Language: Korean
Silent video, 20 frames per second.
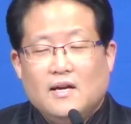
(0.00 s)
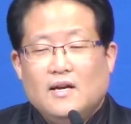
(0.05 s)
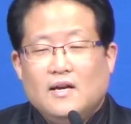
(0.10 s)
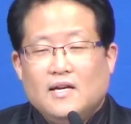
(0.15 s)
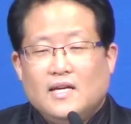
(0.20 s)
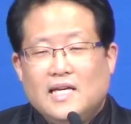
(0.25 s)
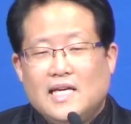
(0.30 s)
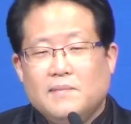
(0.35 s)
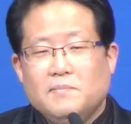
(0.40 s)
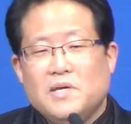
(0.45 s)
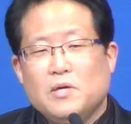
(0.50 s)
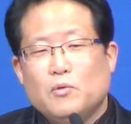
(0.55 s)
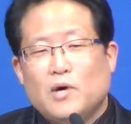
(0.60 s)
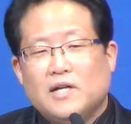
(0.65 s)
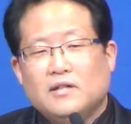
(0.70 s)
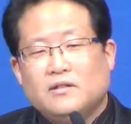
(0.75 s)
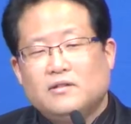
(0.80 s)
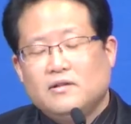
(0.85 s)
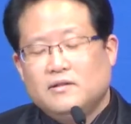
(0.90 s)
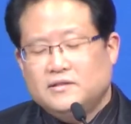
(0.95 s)
이미
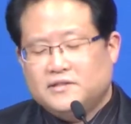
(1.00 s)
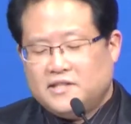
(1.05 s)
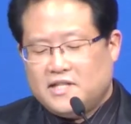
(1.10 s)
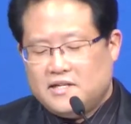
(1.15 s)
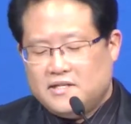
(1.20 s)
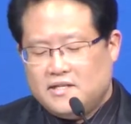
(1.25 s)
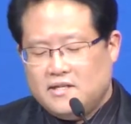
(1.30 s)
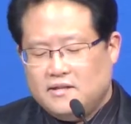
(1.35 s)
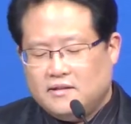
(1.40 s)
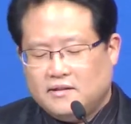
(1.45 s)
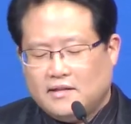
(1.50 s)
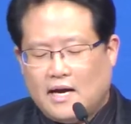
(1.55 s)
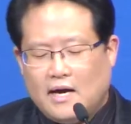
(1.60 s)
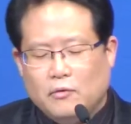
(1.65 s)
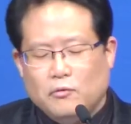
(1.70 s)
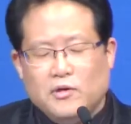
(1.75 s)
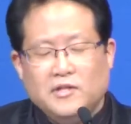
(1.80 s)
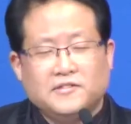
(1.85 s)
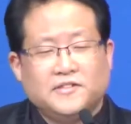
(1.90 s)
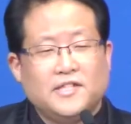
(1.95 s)
왔던 사실
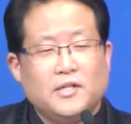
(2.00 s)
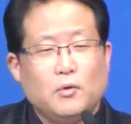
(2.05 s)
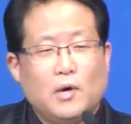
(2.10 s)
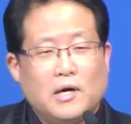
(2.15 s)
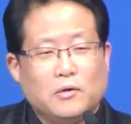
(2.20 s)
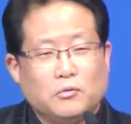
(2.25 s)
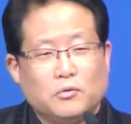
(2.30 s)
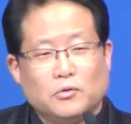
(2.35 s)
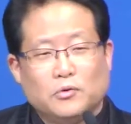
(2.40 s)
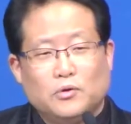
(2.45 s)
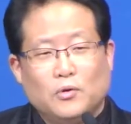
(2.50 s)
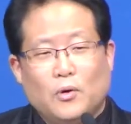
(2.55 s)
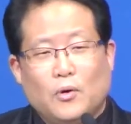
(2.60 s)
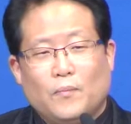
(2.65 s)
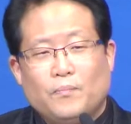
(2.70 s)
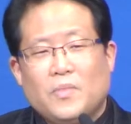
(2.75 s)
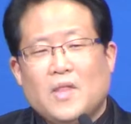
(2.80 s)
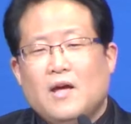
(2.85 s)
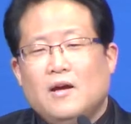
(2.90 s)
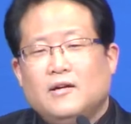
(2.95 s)
다윗의
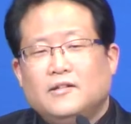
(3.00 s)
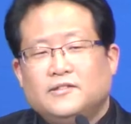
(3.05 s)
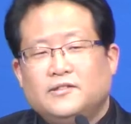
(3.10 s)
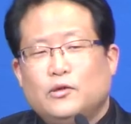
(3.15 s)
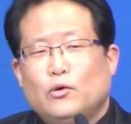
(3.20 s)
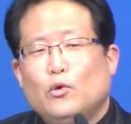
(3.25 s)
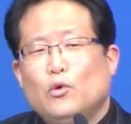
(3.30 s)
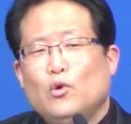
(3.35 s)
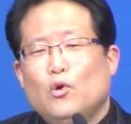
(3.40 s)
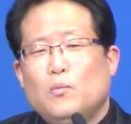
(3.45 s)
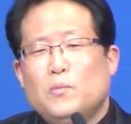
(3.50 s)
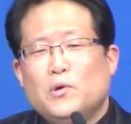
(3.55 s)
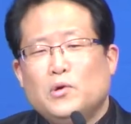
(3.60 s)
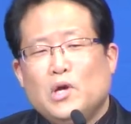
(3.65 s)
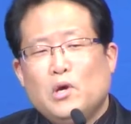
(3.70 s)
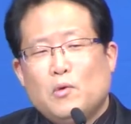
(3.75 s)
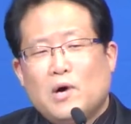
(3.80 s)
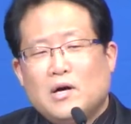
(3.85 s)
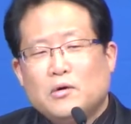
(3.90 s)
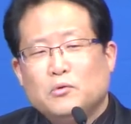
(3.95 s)
왕국도
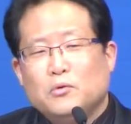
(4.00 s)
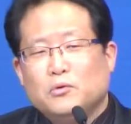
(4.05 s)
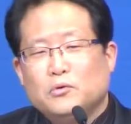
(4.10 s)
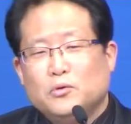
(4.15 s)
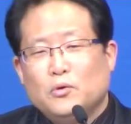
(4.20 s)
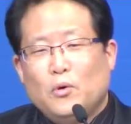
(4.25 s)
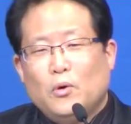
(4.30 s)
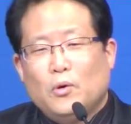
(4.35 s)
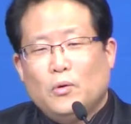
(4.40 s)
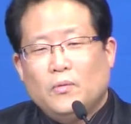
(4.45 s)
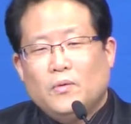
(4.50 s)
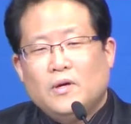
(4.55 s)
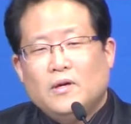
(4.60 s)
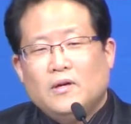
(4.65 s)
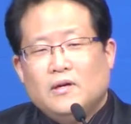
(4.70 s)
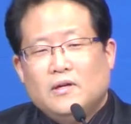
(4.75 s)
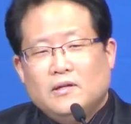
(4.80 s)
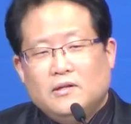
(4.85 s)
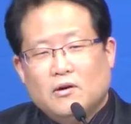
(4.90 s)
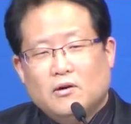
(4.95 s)
솔로몬의 왕국도
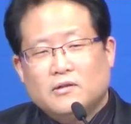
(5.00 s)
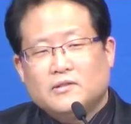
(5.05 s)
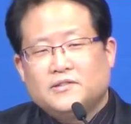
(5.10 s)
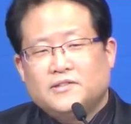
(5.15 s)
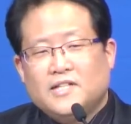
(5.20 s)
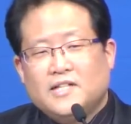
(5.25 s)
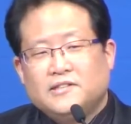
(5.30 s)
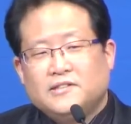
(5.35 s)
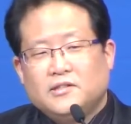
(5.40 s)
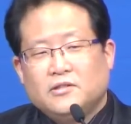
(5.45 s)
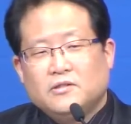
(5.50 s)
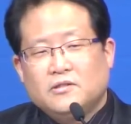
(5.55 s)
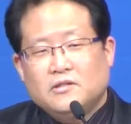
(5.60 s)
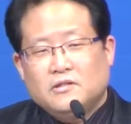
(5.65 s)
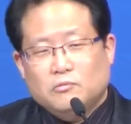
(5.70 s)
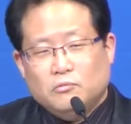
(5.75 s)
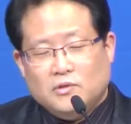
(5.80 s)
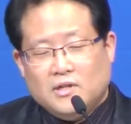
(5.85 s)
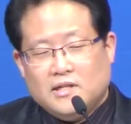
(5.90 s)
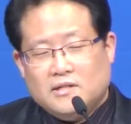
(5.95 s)
역사서를
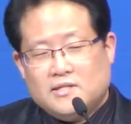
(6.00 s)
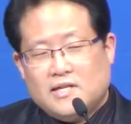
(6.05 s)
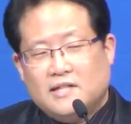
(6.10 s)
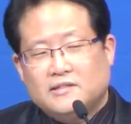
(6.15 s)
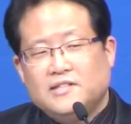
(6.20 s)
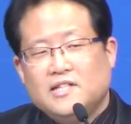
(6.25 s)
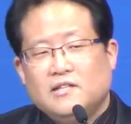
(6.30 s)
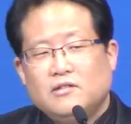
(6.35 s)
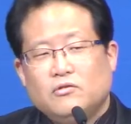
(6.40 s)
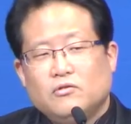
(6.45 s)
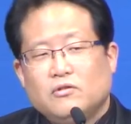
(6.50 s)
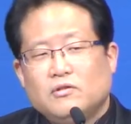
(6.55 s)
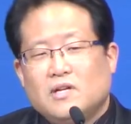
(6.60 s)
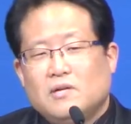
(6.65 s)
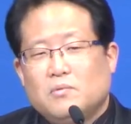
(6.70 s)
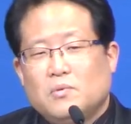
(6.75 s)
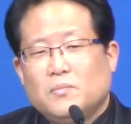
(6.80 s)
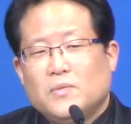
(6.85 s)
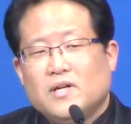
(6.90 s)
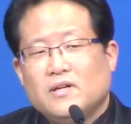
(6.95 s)
우리가 자세히
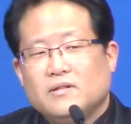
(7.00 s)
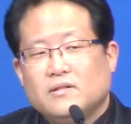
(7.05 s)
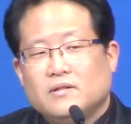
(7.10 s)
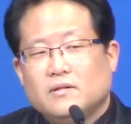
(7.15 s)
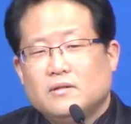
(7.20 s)
들여다보면